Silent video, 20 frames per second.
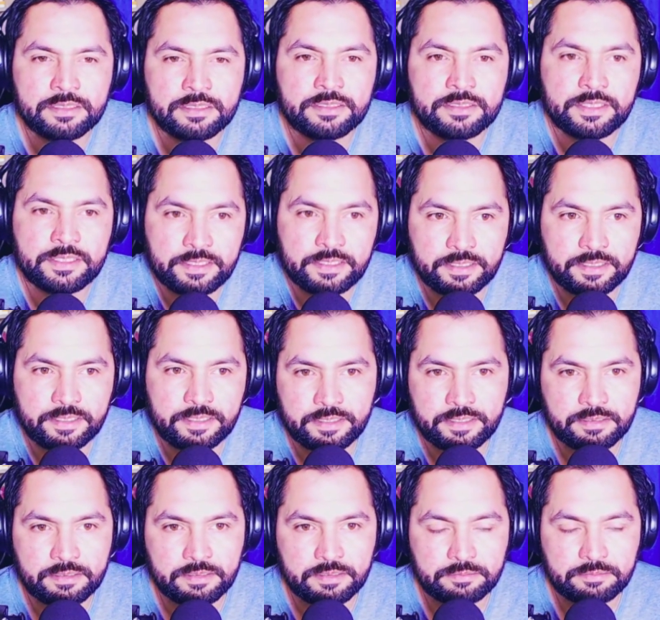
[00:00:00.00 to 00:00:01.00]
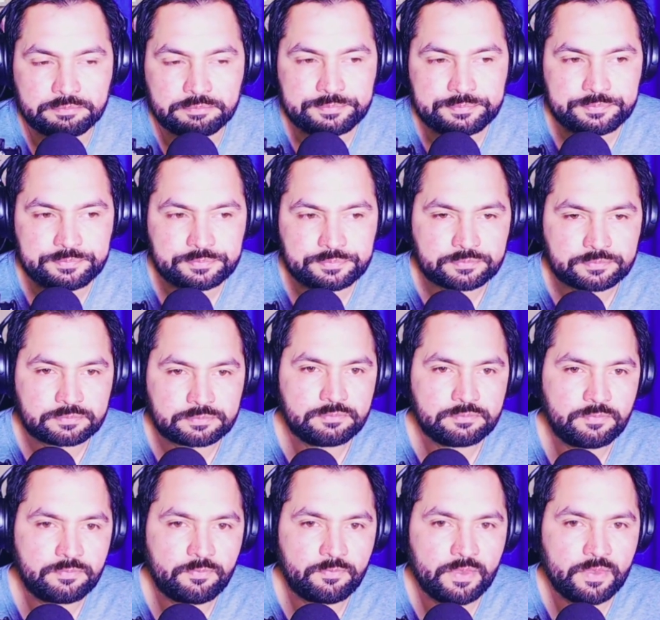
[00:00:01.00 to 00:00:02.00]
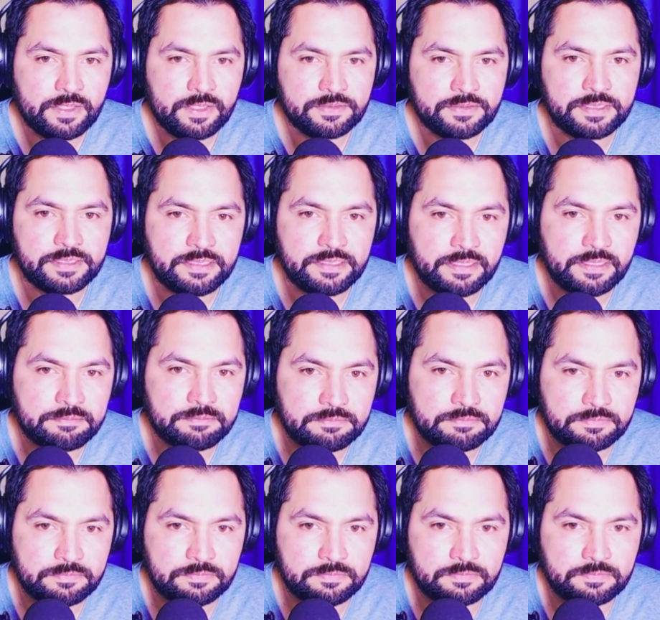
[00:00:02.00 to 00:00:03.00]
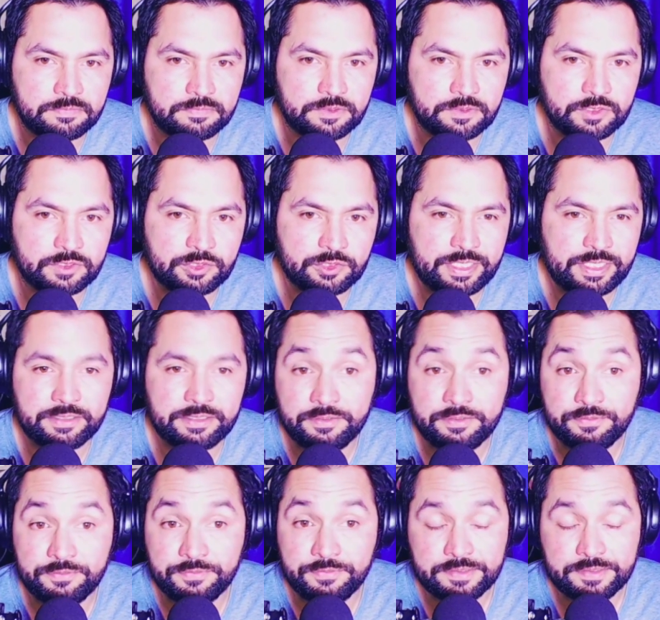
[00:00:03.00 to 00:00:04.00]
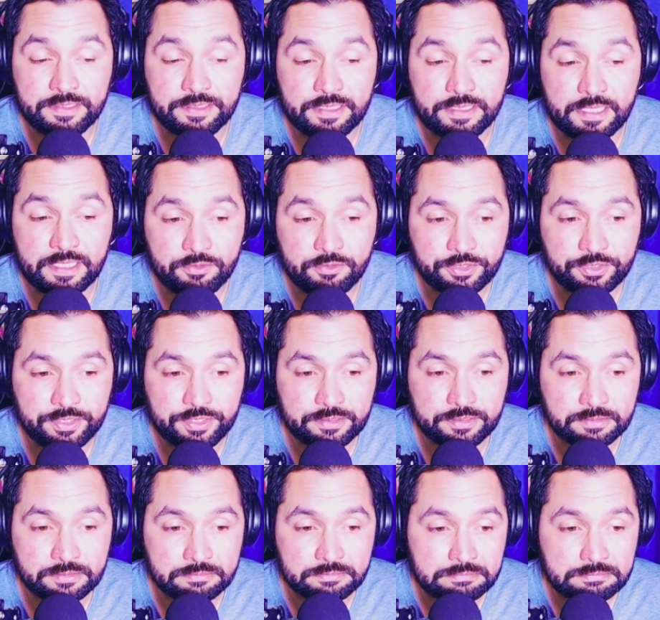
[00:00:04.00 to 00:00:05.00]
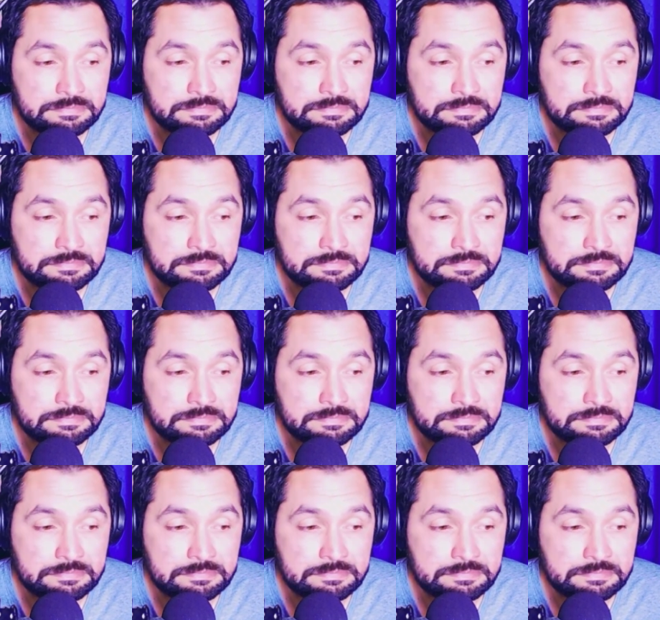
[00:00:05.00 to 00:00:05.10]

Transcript: eh, serían no tan difícil de abordar,